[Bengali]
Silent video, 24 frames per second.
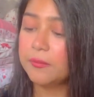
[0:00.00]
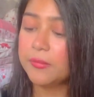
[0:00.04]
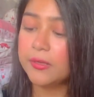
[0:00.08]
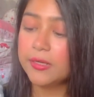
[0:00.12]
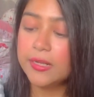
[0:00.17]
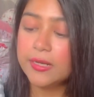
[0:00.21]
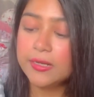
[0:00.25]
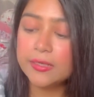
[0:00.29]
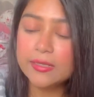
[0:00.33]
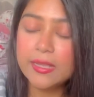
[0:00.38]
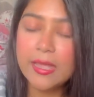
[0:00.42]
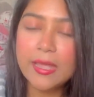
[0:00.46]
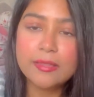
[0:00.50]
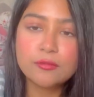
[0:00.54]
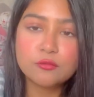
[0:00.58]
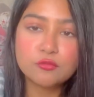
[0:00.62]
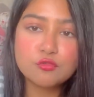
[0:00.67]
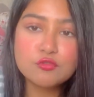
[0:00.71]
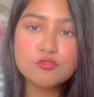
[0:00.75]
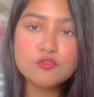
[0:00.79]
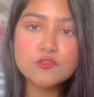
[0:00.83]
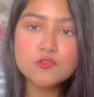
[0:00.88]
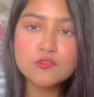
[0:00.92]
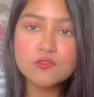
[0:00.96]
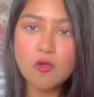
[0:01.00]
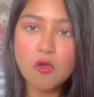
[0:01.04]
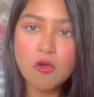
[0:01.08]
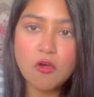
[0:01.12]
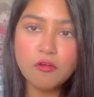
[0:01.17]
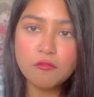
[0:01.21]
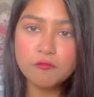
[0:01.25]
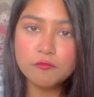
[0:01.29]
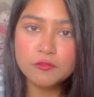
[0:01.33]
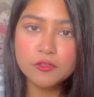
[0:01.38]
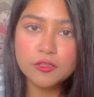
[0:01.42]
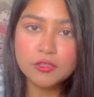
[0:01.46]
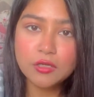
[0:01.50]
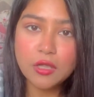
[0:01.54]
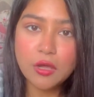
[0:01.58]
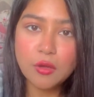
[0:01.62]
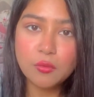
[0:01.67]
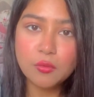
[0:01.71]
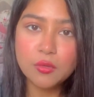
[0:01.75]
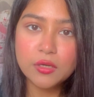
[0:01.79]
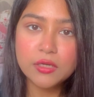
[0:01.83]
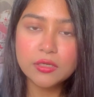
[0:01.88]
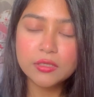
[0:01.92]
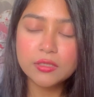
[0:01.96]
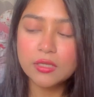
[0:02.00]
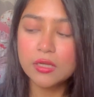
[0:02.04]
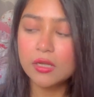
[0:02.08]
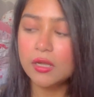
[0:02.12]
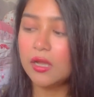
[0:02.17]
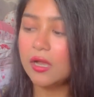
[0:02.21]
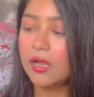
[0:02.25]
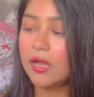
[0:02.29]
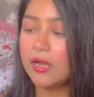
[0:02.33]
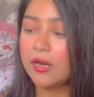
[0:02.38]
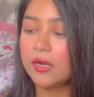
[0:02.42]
মানে এটা এত সফট টাওয়েলটা